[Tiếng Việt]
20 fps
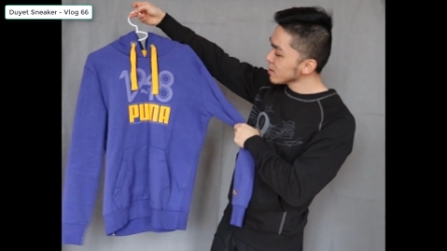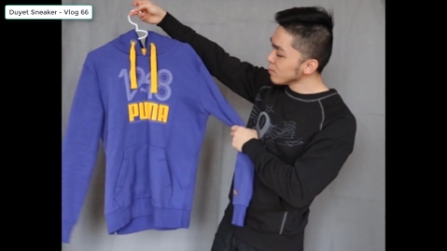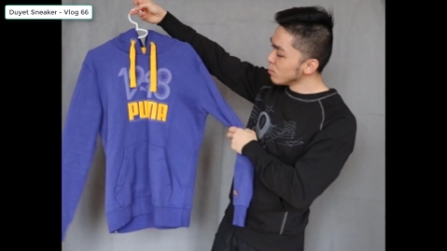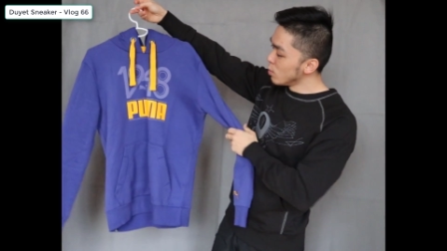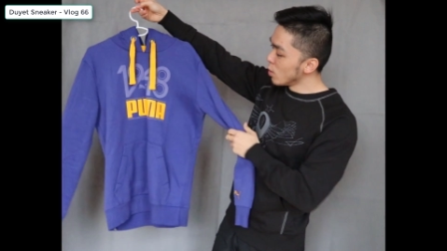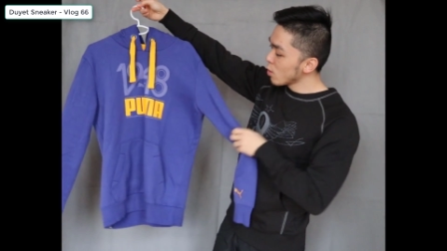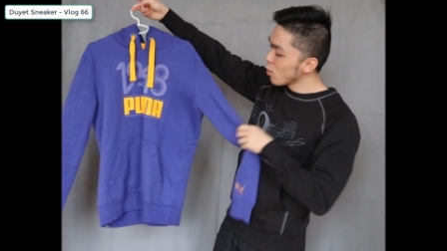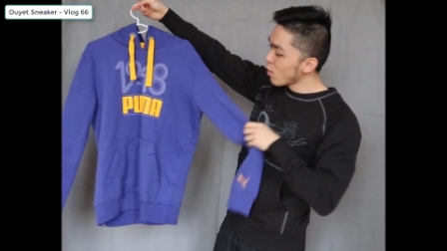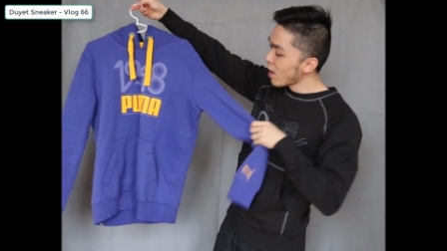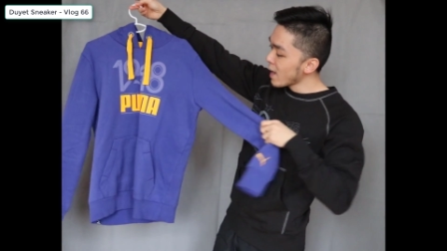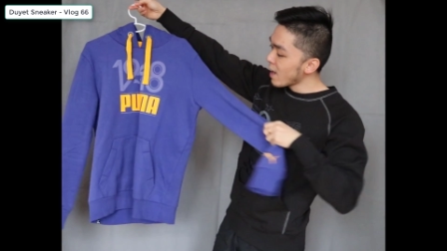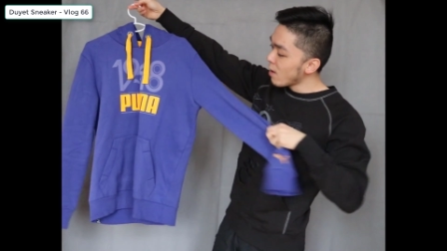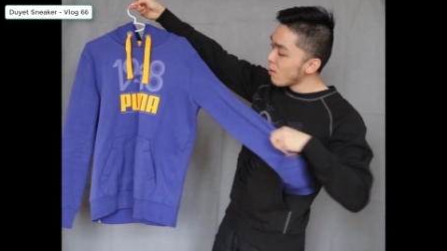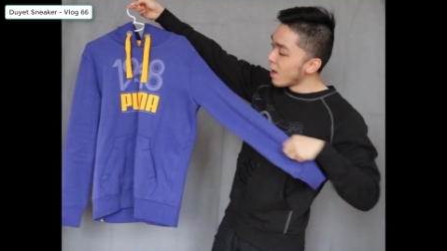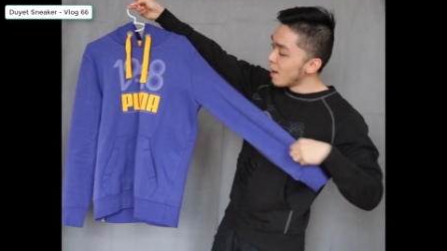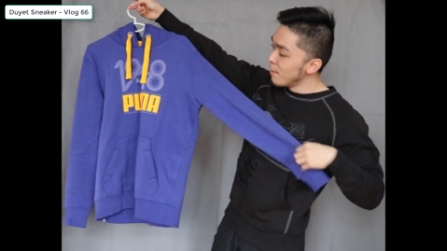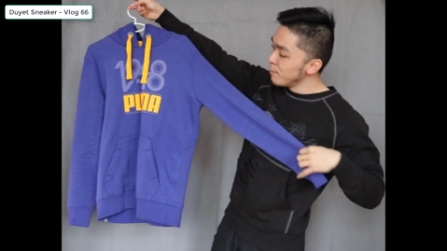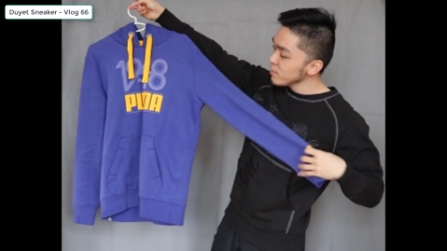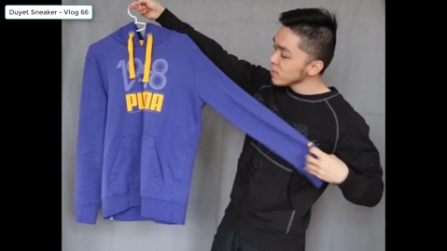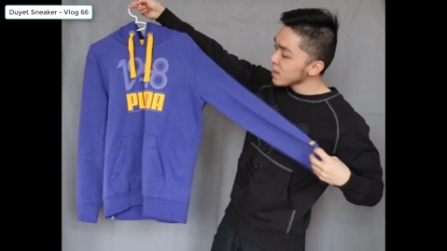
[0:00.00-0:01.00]
Một loại áo
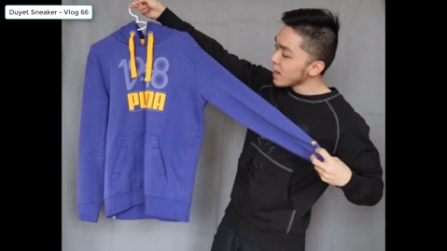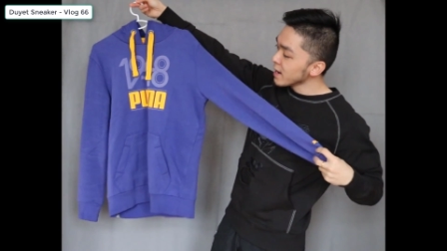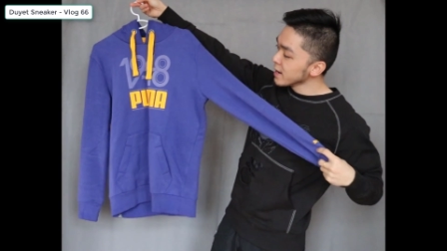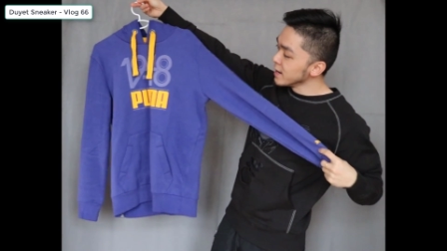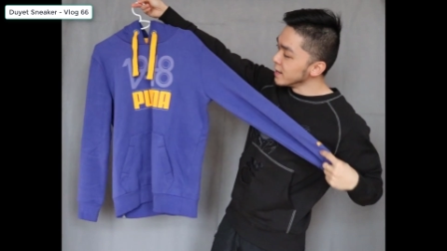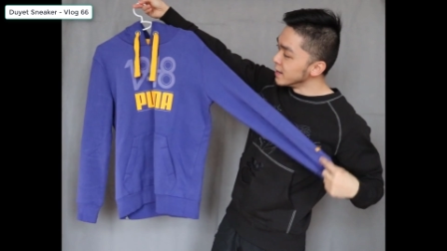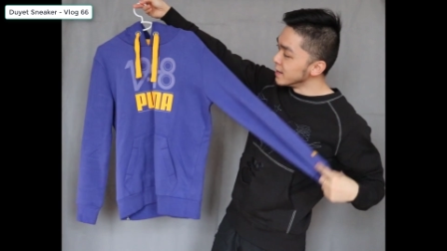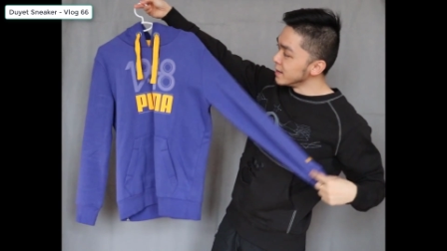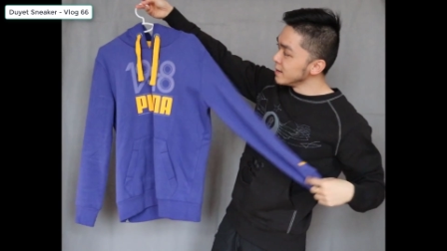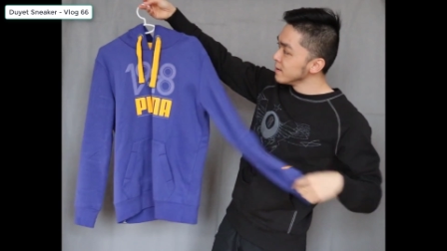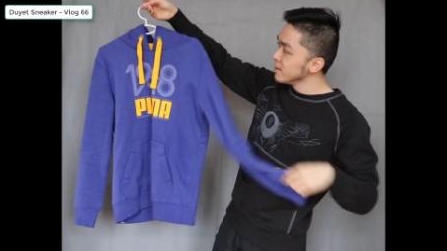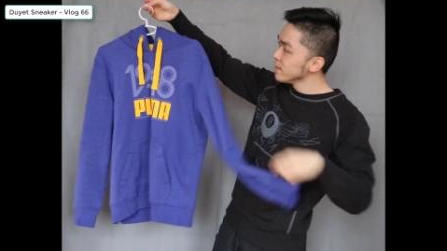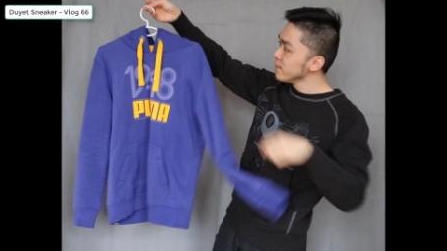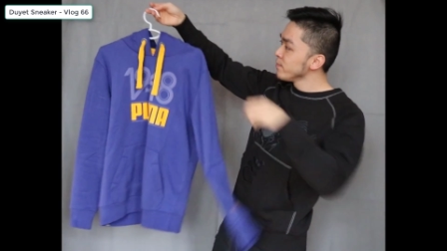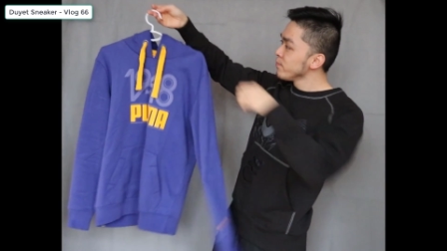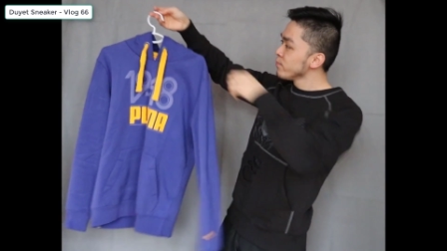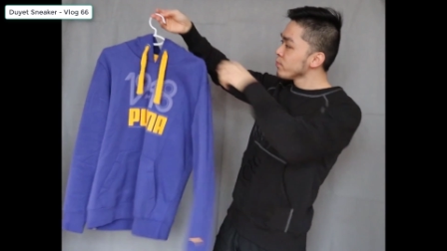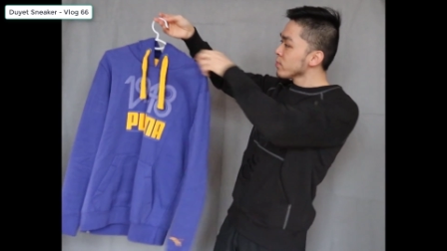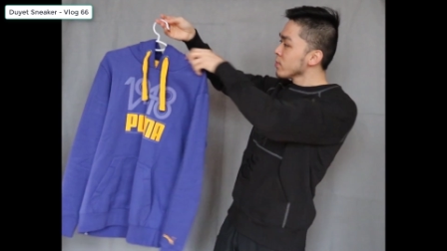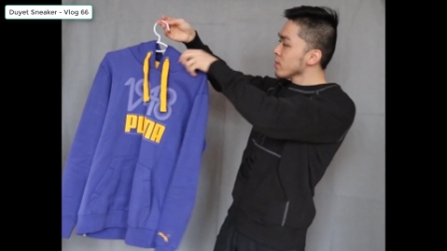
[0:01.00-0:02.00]
ấm dạng nỉ
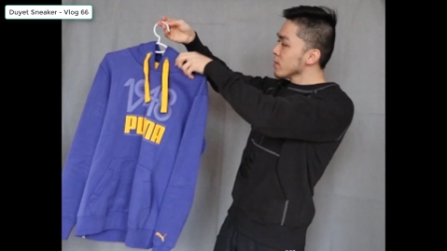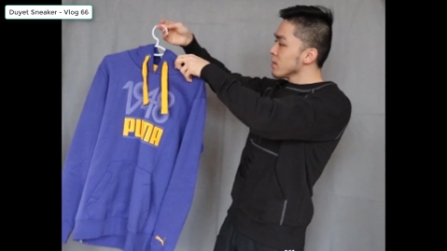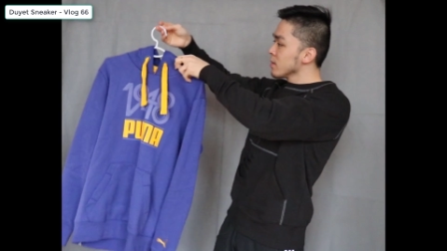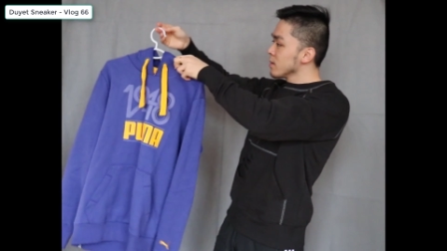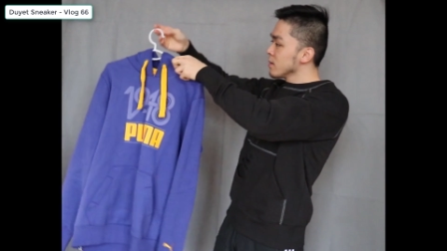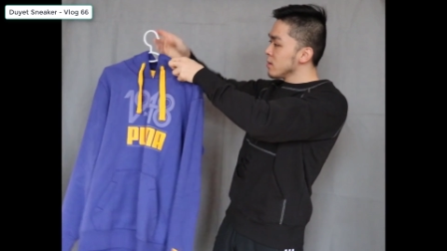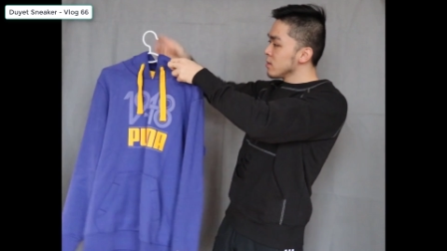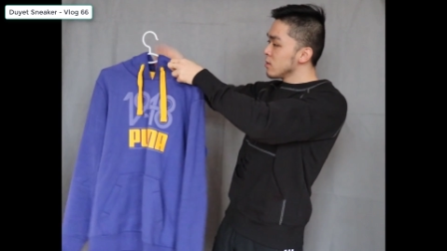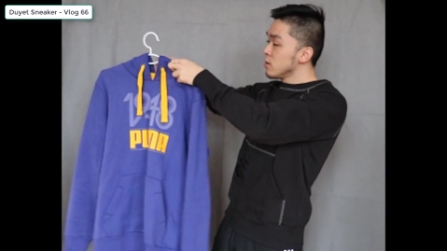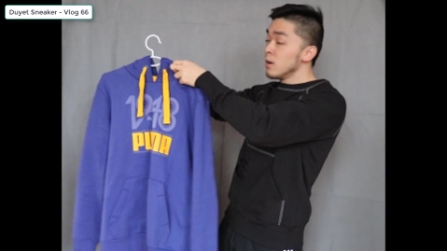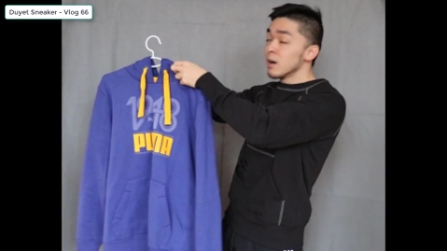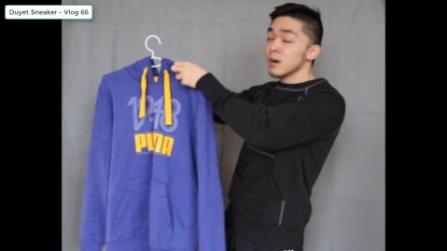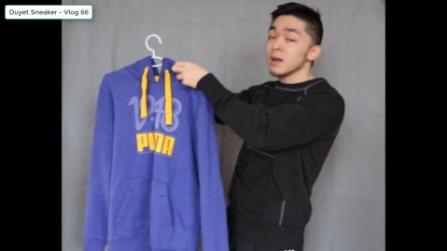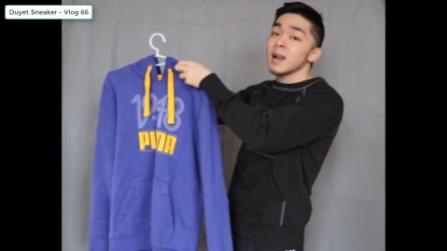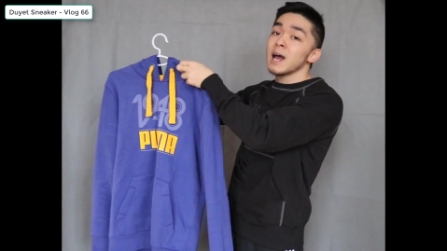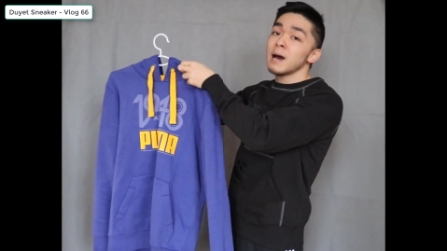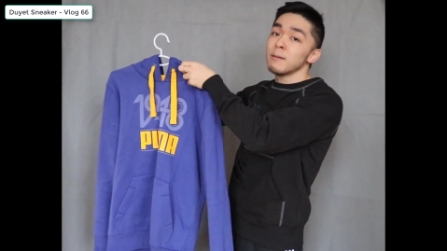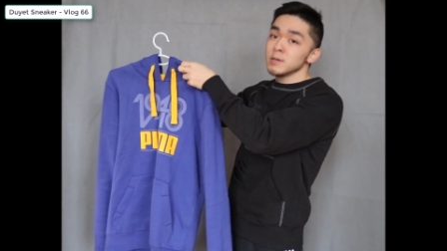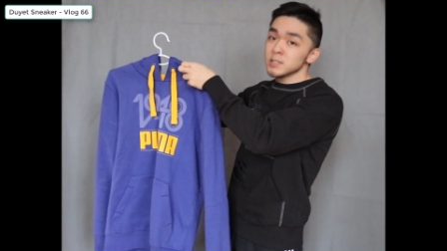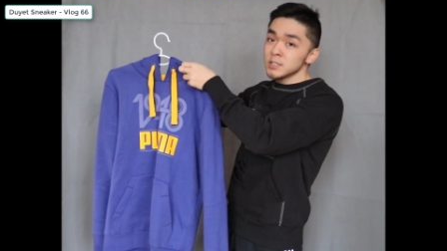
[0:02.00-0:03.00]
Thường là
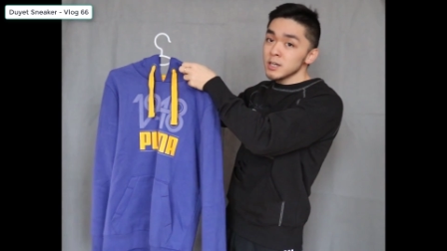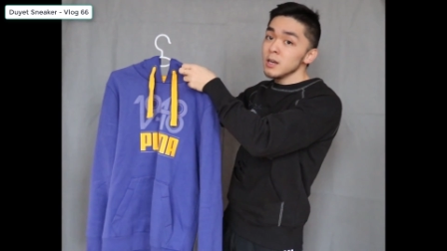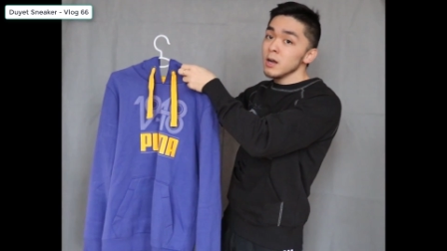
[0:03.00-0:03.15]
làm bằng chất